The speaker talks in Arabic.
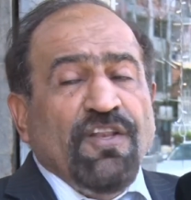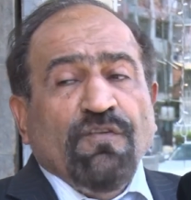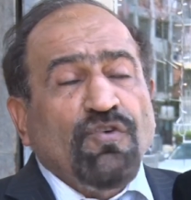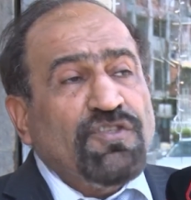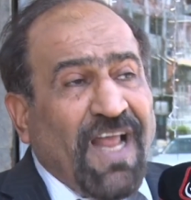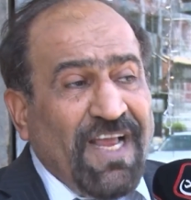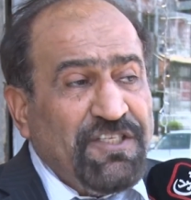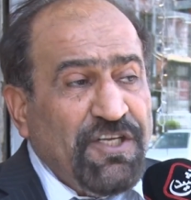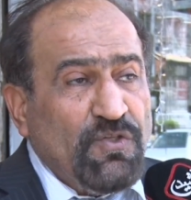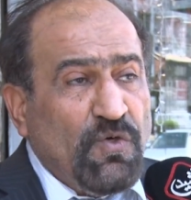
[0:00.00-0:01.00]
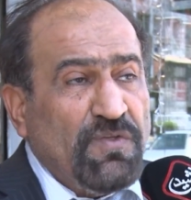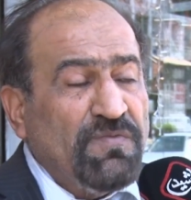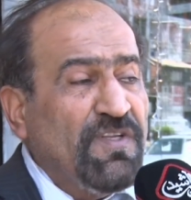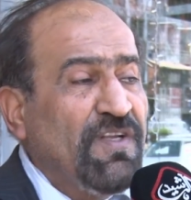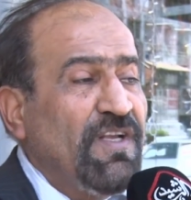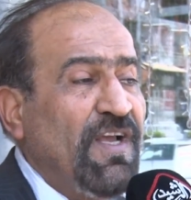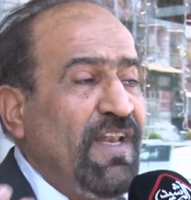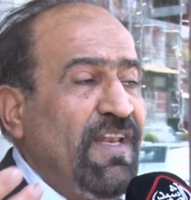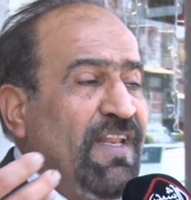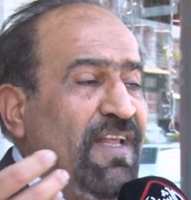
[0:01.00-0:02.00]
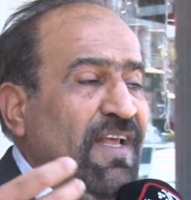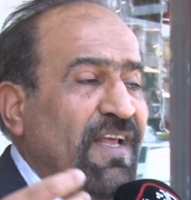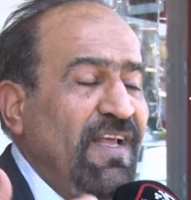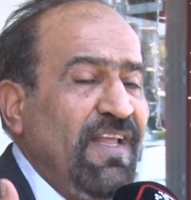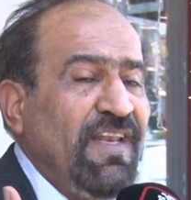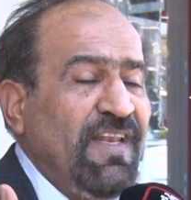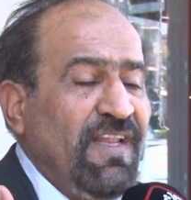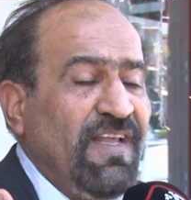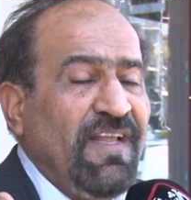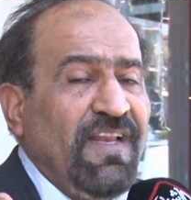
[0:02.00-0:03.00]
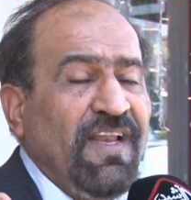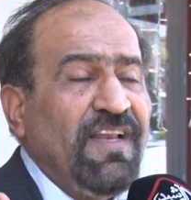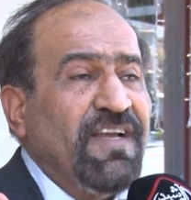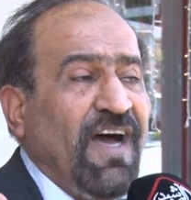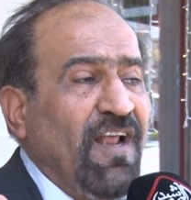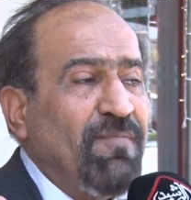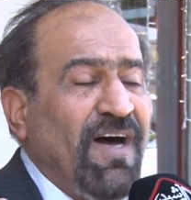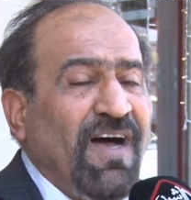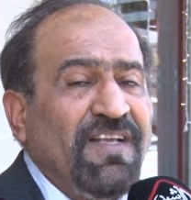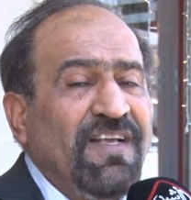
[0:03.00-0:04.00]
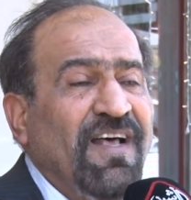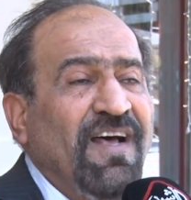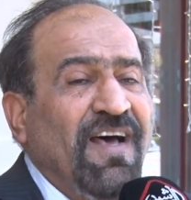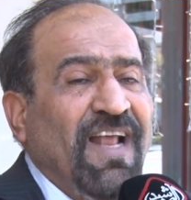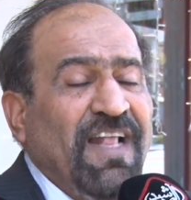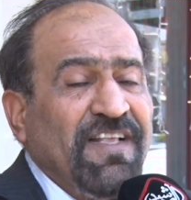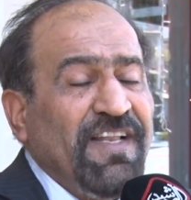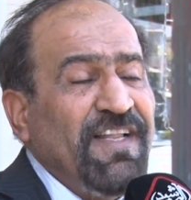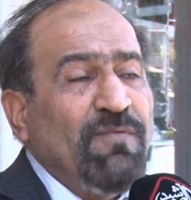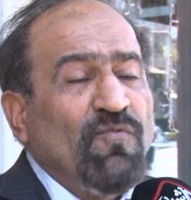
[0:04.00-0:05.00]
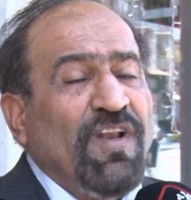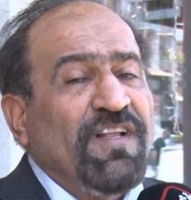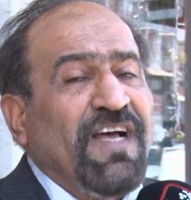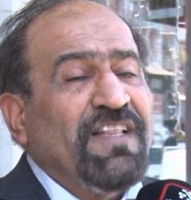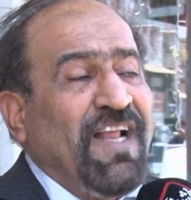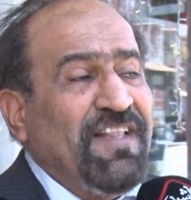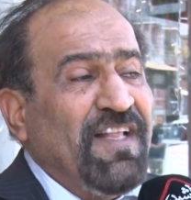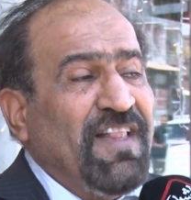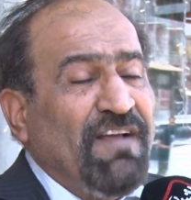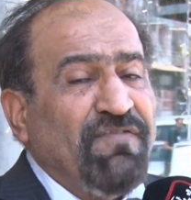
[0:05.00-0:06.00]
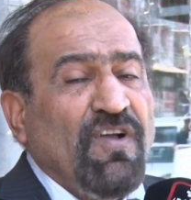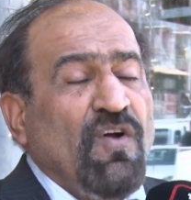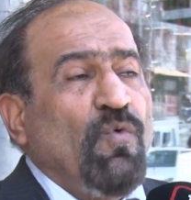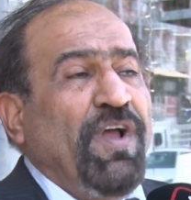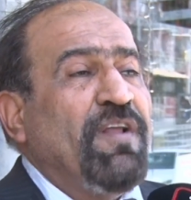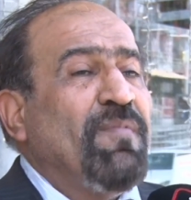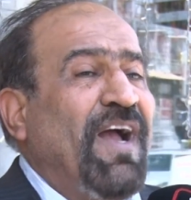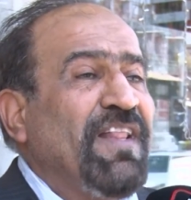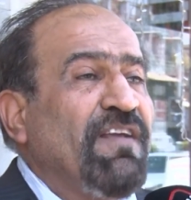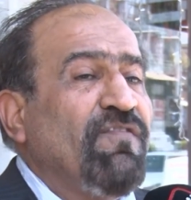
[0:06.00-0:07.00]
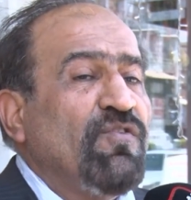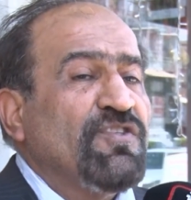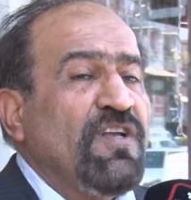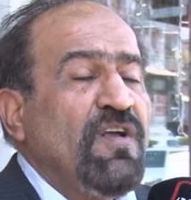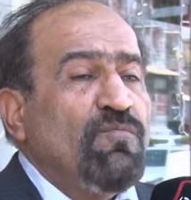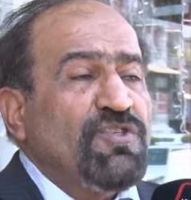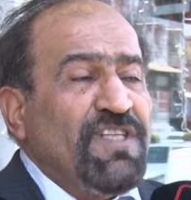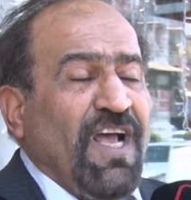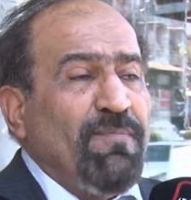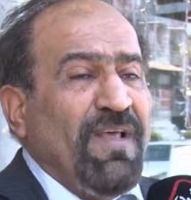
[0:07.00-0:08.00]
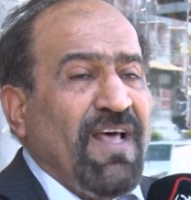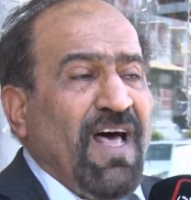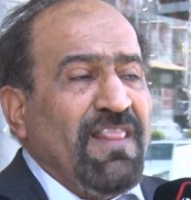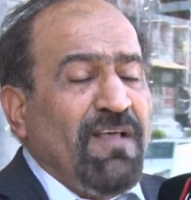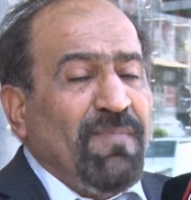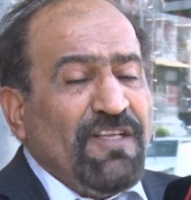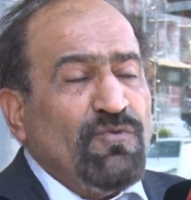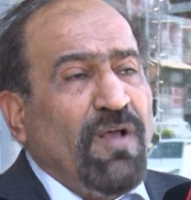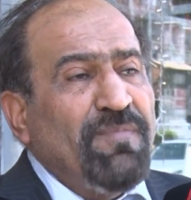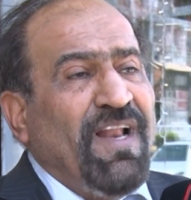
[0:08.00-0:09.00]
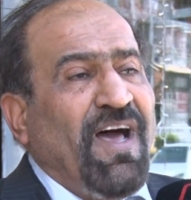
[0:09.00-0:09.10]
النفوس راح يزيدون الكهرباء راح تقل المولدات راح تتلف واحنا ما عندنا فلوس مستقبل اظلم اسوا من